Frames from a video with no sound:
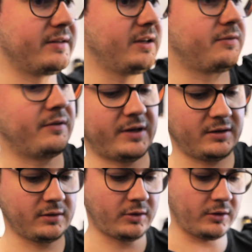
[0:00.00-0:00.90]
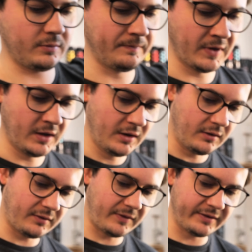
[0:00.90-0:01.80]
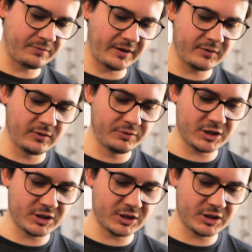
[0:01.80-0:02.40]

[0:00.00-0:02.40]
nicht verwenden können. Und zwar ist es beim Cube